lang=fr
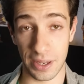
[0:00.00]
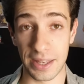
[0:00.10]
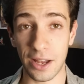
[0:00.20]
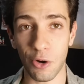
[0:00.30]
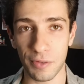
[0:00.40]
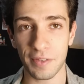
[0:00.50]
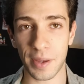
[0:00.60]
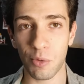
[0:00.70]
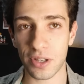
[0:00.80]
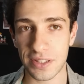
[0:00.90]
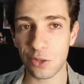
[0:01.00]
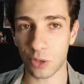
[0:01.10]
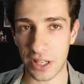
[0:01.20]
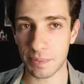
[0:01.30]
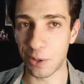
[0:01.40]
Et là, on va vraiment rester
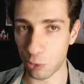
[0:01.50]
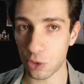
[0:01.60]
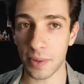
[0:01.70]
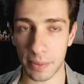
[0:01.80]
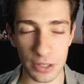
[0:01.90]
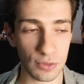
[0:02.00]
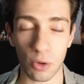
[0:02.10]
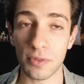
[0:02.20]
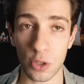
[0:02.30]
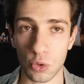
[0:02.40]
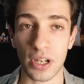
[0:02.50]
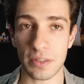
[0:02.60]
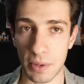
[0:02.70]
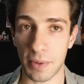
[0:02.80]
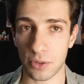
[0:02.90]
sur l'aspect YouTube. Après, je vais revenir sur
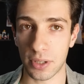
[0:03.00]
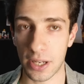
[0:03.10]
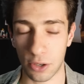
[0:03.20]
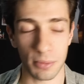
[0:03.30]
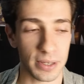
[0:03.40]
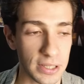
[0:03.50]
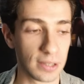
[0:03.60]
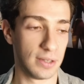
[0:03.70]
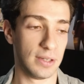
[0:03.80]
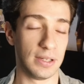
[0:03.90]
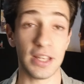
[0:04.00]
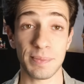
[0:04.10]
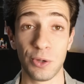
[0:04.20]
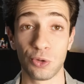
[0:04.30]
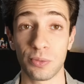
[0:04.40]
l'aspect personnel et compagnie.
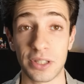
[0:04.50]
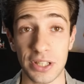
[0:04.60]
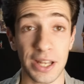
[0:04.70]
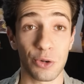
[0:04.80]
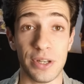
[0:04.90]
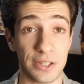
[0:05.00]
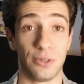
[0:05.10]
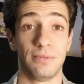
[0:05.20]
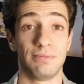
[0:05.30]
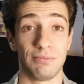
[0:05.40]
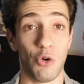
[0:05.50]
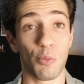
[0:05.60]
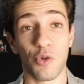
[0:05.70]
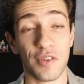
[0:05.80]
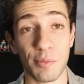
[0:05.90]
L'aspect YouTube, déjà, la connexion on
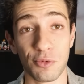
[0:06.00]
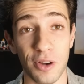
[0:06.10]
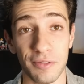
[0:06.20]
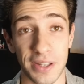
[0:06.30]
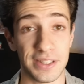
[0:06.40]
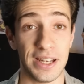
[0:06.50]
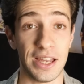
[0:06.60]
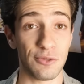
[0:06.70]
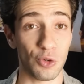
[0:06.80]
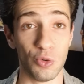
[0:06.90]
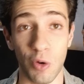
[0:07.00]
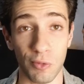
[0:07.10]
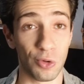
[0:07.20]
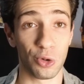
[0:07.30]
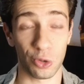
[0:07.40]
va pouvoir faire des lives où on
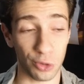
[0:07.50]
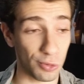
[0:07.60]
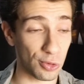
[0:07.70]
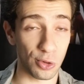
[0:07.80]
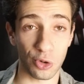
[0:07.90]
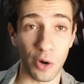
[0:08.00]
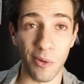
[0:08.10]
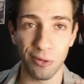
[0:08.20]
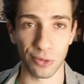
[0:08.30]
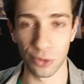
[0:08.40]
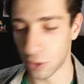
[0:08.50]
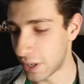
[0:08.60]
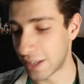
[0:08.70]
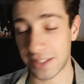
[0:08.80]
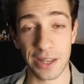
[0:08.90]
veut, quand on veut, comme on veut,
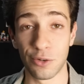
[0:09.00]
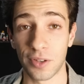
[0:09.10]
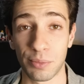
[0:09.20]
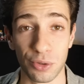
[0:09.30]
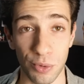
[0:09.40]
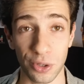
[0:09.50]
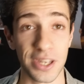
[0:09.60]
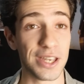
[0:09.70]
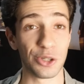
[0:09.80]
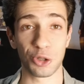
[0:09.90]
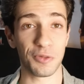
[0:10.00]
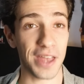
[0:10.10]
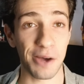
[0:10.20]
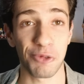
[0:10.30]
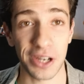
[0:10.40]
ça ne va plus bugger, je
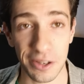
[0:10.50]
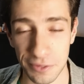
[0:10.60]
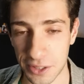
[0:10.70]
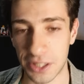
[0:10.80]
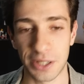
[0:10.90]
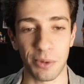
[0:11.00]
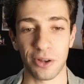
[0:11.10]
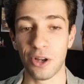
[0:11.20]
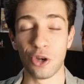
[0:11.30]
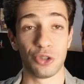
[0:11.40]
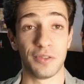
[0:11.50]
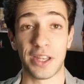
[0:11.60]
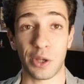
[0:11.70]
vais avoir la fibre, je vais